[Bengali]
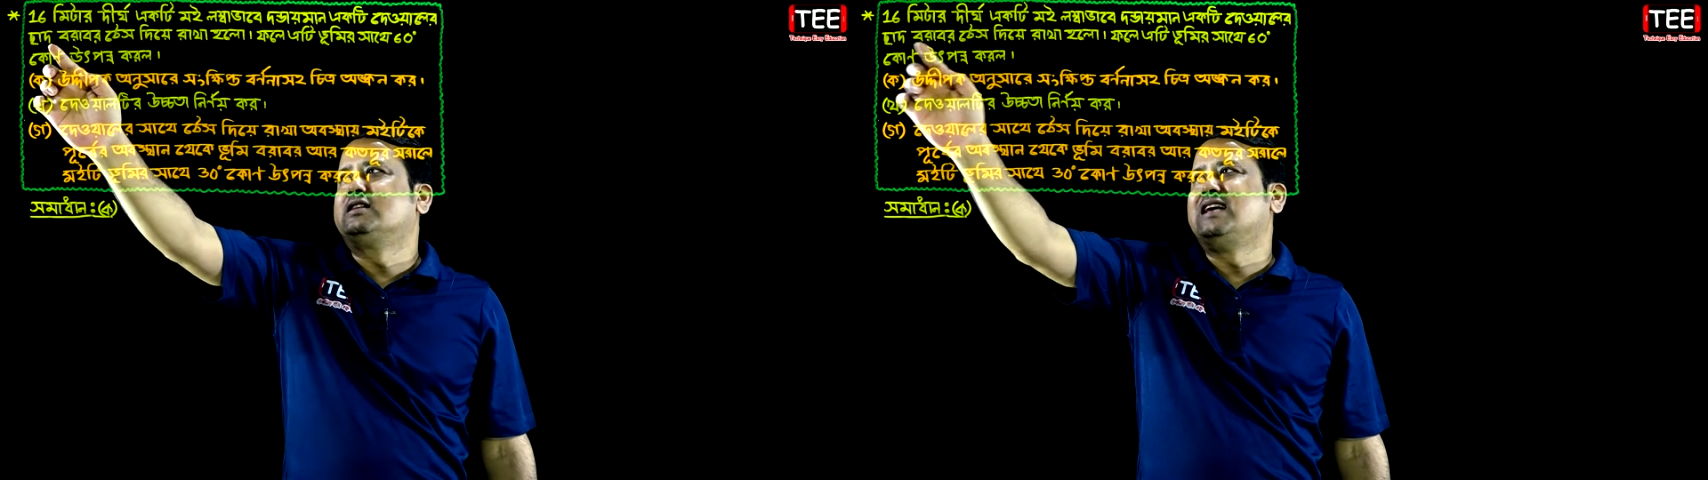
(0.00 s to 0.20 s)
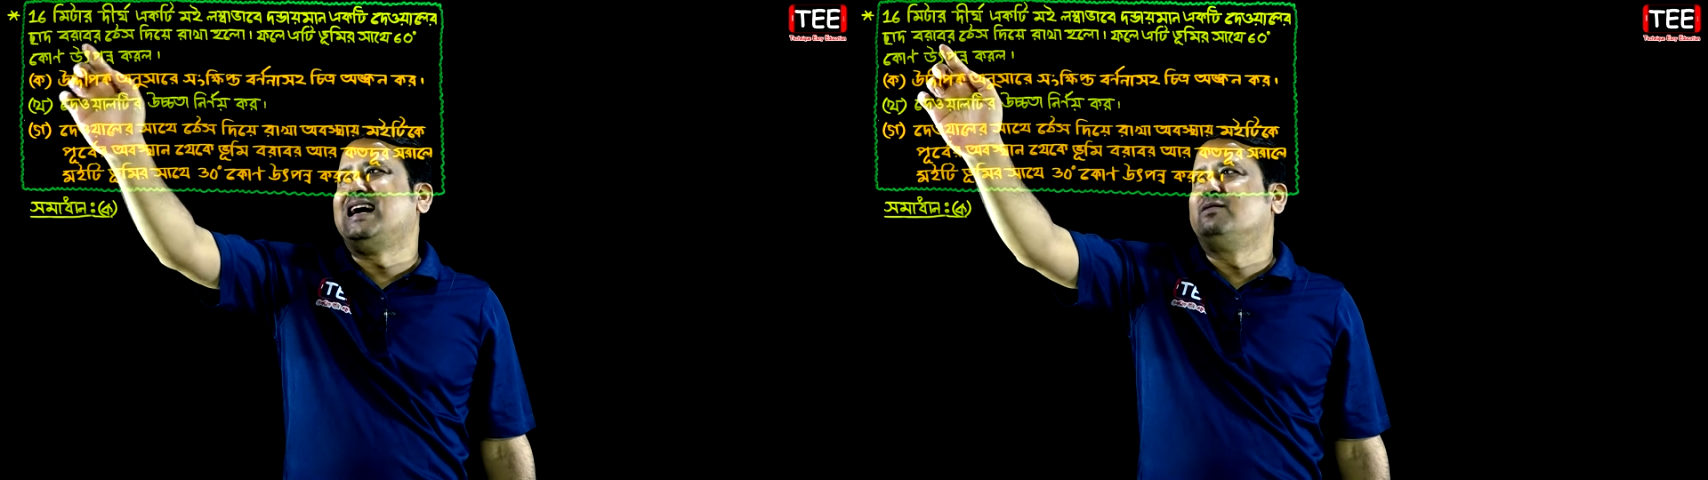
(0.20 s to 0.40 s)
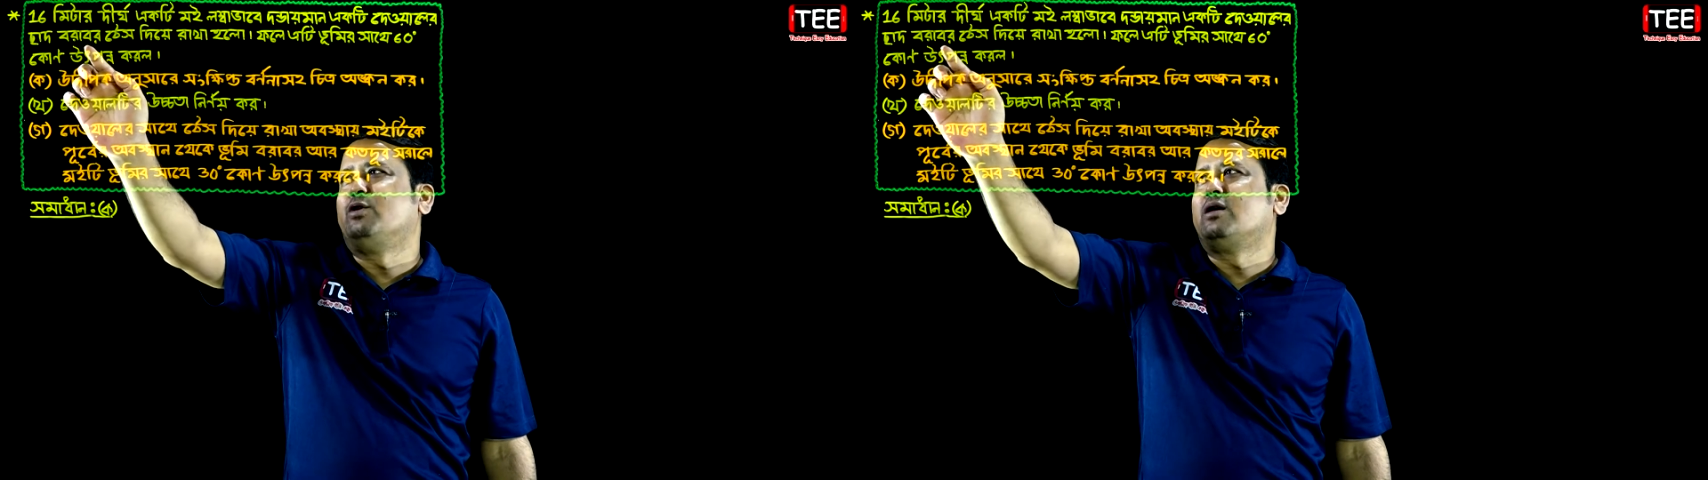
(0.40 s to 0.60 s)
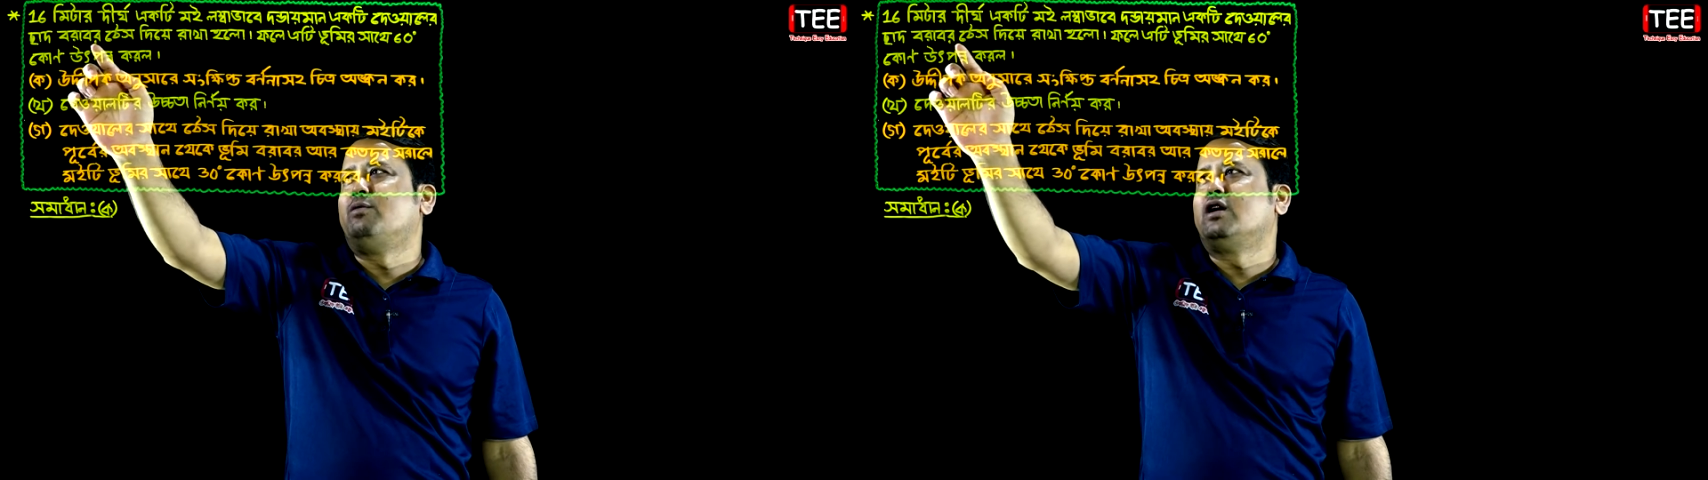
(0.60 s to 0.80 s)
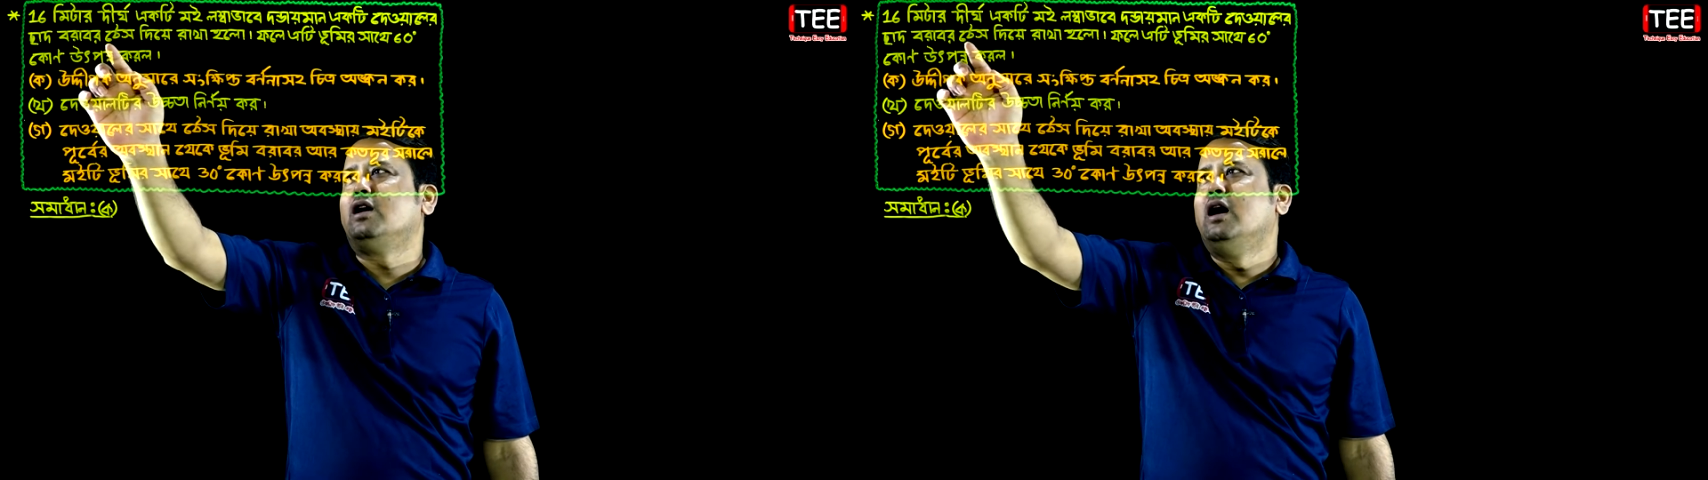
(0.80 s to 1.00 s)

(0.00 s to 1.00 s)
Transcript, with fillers: সাত বরাবর